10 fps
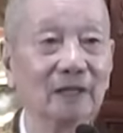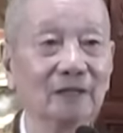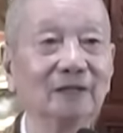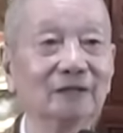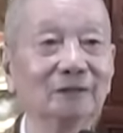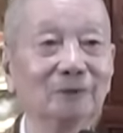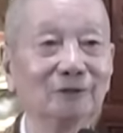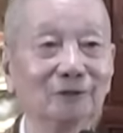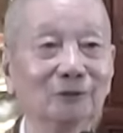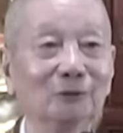đây là trên
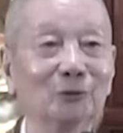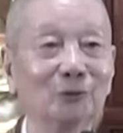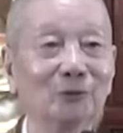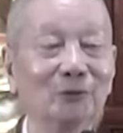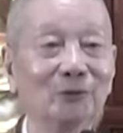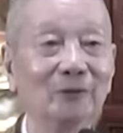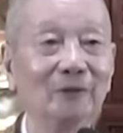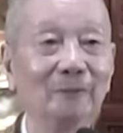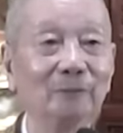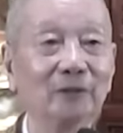bước đường tu
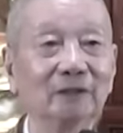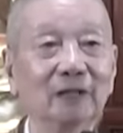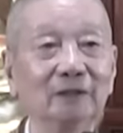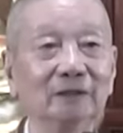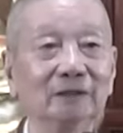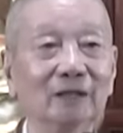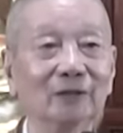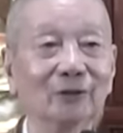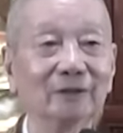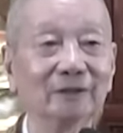nên thầy thường
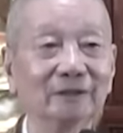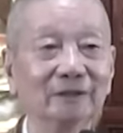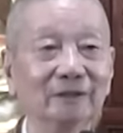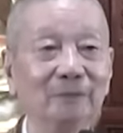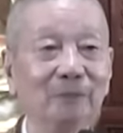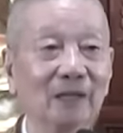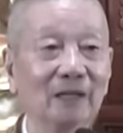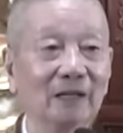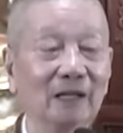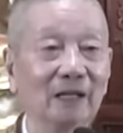hay nói đó
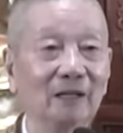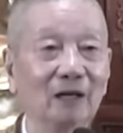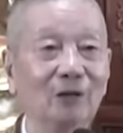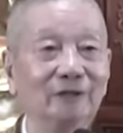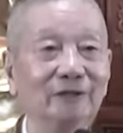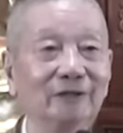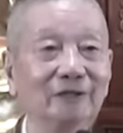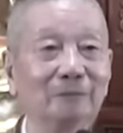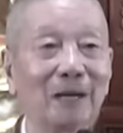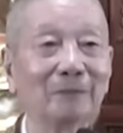là lọ
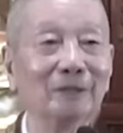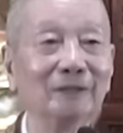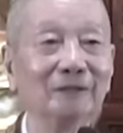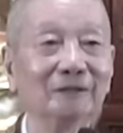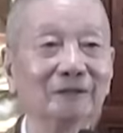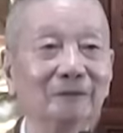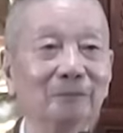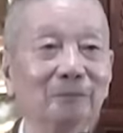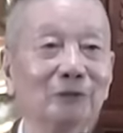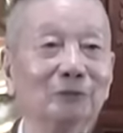dính trên mặt mình đó,
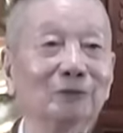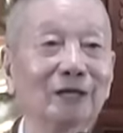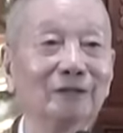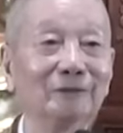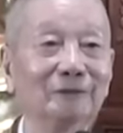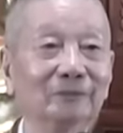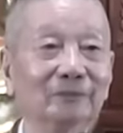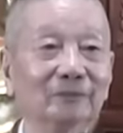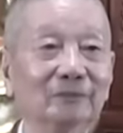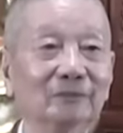mình không thấy đâu
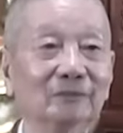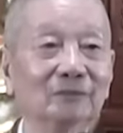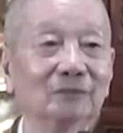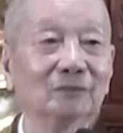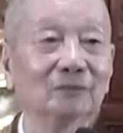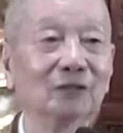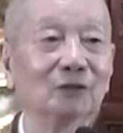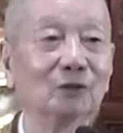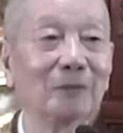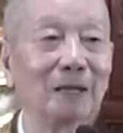
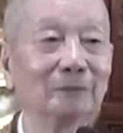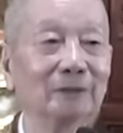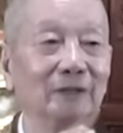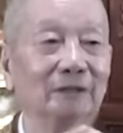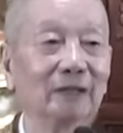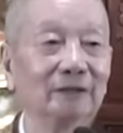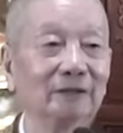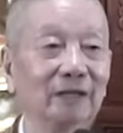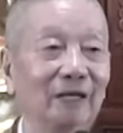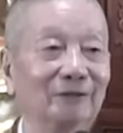tại con mắt mình để thấy
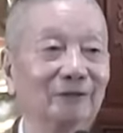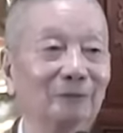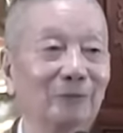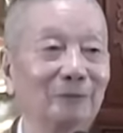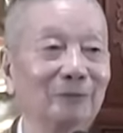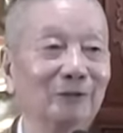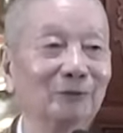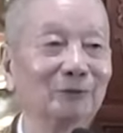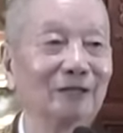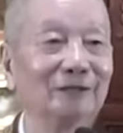thiên hạ chứ mắt mình
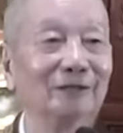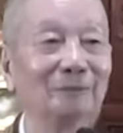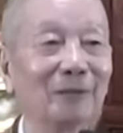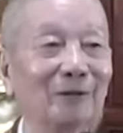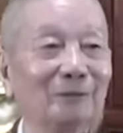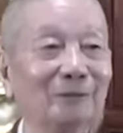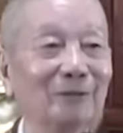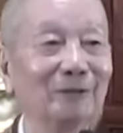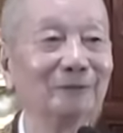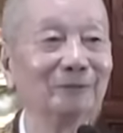không có thấy được cái mặt của
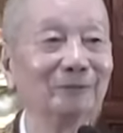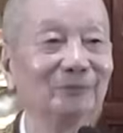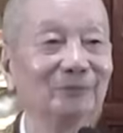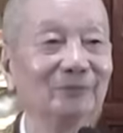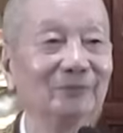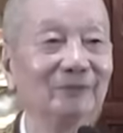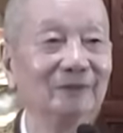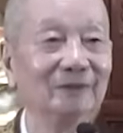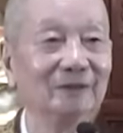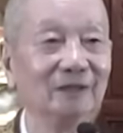mình phải không
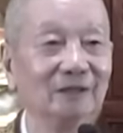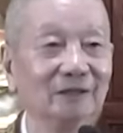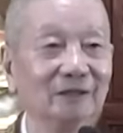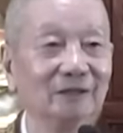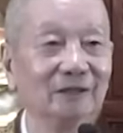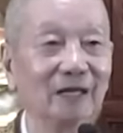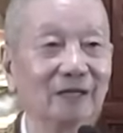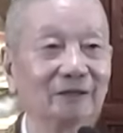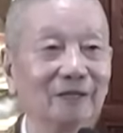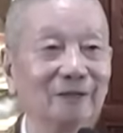nhờ người
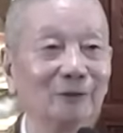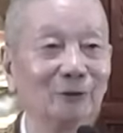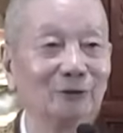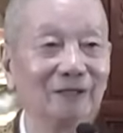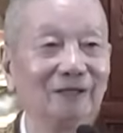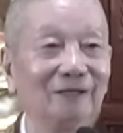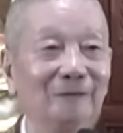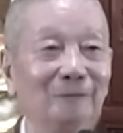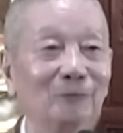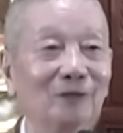khác thấy họ chỉ
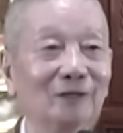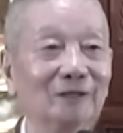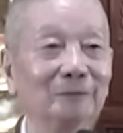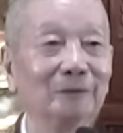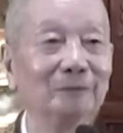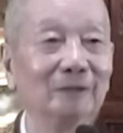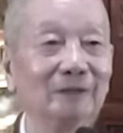cho nên mình